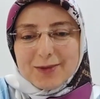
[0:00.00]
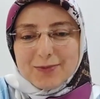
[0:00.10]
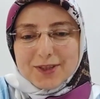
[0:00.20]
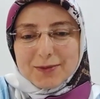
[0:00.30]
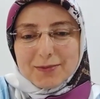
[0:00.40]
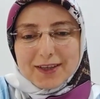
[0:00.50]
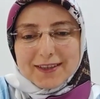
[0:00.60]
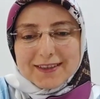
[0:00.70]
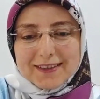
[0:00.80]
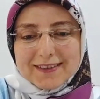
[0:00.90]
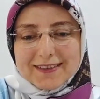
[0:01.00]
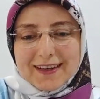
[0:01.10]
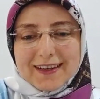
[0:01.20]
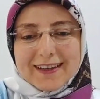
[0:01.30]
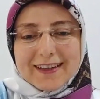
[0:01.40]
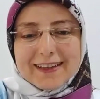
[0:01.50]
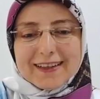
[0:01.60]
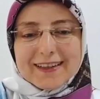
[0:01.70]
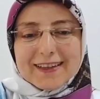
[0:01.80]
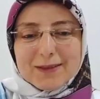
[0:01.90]
Mihriban
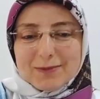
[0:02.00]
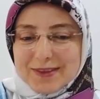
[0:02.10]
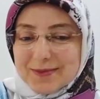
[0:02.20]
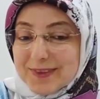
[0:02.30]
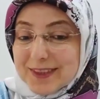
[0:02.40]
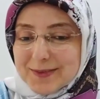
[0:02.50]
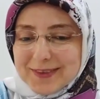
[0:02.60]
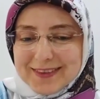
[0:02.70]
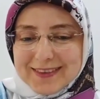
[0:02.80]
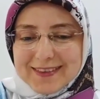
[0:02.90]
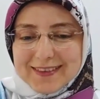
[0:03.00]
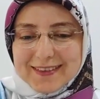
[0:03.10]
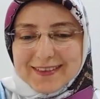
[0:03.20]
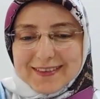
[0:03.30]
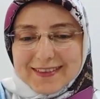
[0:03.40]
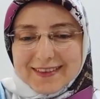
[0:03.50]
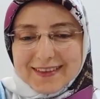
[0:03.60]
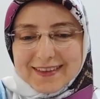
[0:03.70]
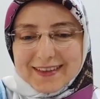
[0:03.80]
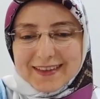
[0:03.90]
ısrarla bizim yanımızdasınız.
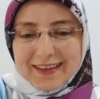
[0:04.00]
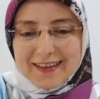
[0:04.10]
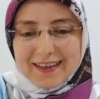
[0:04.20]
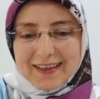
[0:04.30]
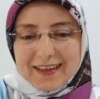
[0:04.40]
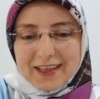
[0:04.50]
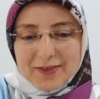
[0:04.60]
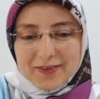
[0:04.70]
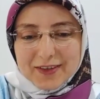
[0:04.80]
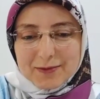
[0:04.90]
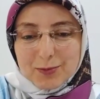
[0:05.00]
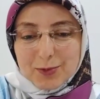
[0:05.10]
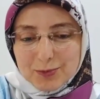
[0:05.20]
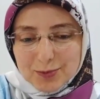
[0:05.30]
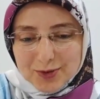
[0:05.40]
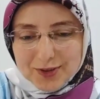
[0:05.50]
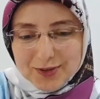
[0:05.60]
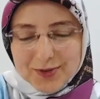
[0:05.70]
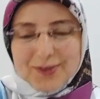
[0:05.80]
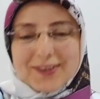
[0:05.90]
Evet bütün
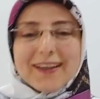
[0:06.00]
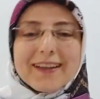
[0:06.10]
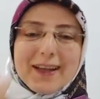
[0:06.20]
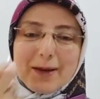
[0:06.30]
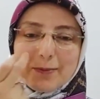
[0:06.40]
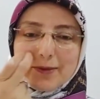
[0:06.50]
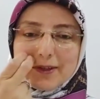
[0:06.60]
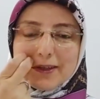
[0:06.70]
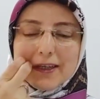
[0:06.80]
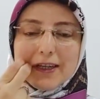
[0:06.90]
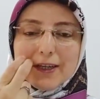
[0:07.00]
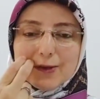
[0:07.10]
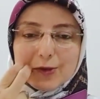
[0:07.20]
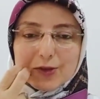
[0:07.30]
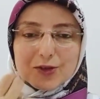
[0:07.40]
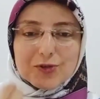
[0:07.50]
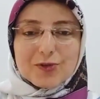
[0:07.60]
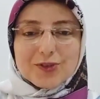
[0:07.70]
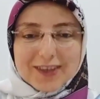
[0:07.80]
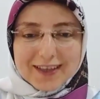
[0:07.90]
bunları Gülcan da yaptı. Az önce
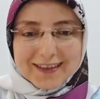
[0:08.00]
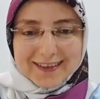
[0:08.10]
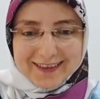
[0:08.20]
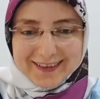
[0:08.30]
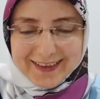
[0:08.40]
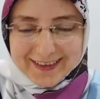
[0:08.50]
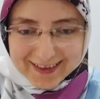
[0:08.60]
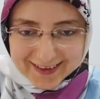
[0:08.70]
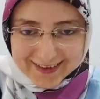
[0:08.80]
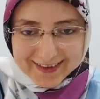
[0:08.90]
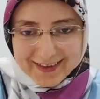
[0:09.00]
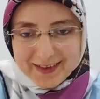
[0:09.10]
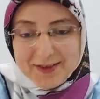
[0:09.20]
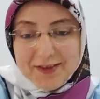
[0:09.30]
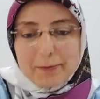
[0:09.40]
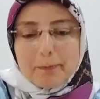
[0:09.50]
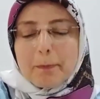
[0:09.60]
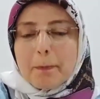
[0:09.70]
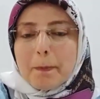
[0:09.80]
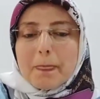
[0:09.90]
Gülcan tekrar yayın açtı.
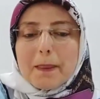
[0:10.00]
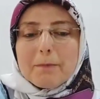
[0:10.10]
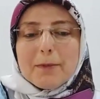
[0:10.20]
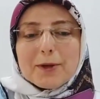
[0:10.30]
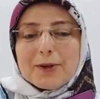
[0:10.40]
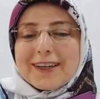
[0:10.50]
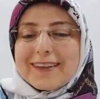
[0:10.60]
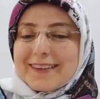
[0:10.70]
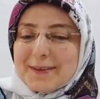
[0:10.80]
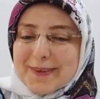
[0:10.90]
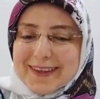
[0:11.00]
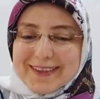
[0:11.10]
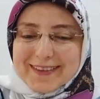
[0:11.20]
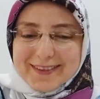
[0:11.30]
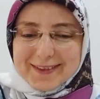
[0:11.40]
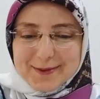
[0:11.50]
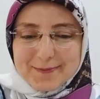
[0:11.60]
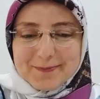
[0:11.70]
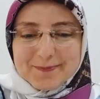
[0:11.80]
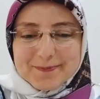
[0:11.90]
Ben ona katılmaya
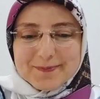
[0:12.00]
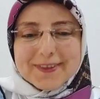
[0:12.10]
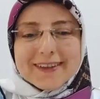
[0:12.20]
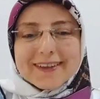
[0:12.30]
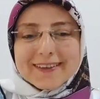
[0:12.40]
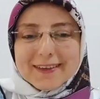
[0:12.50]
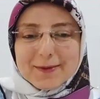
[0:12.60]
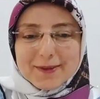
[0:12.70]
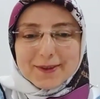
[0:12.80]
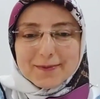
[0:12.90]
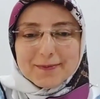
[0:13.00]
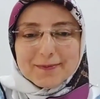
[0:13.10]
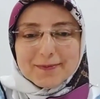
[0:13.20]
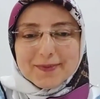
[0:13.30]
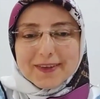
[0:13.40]
çalıştım. Katılamadım.